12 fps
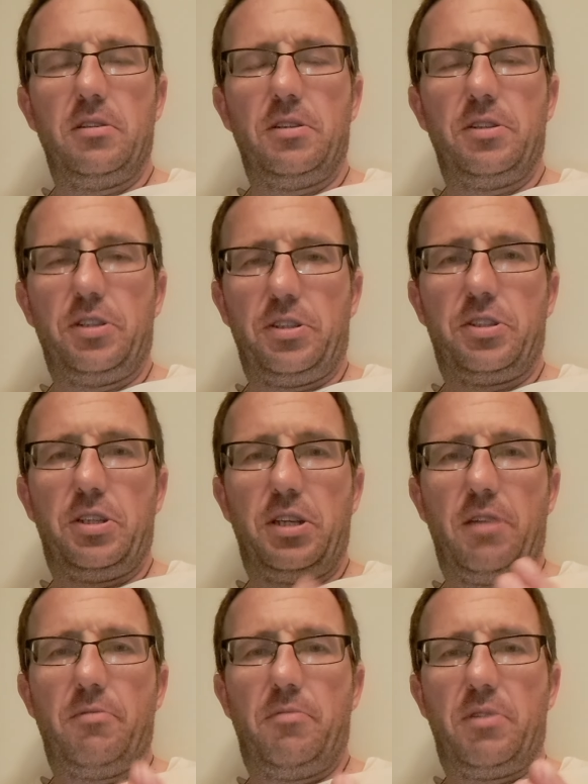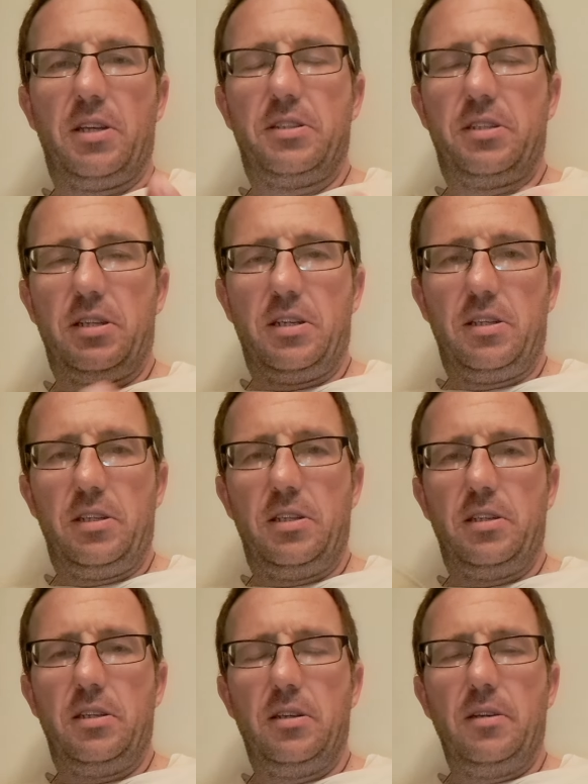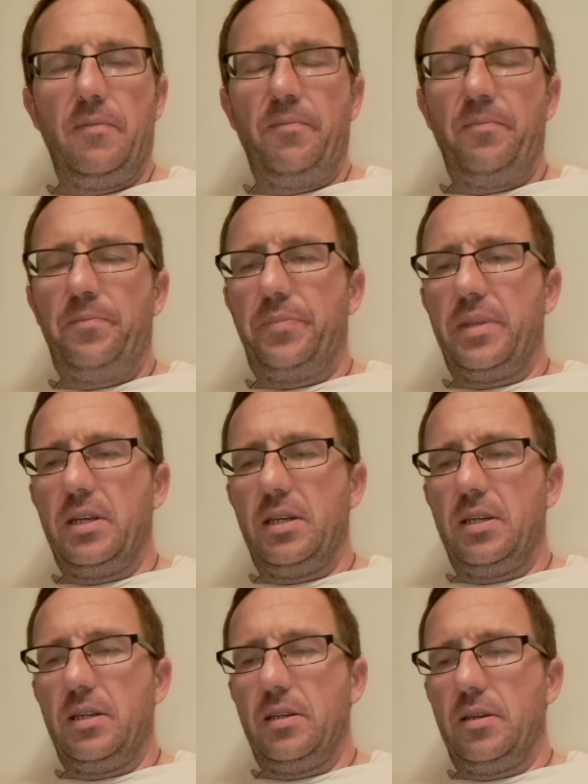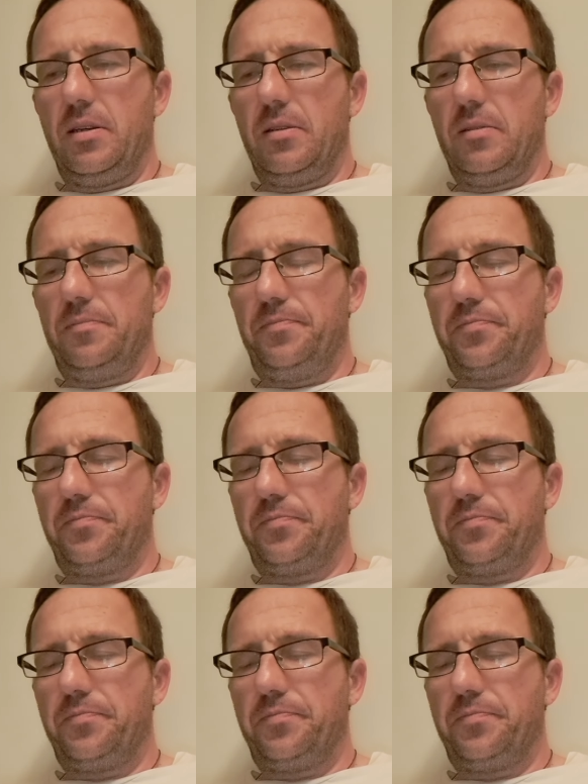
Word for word: że czy ja mam rację i E,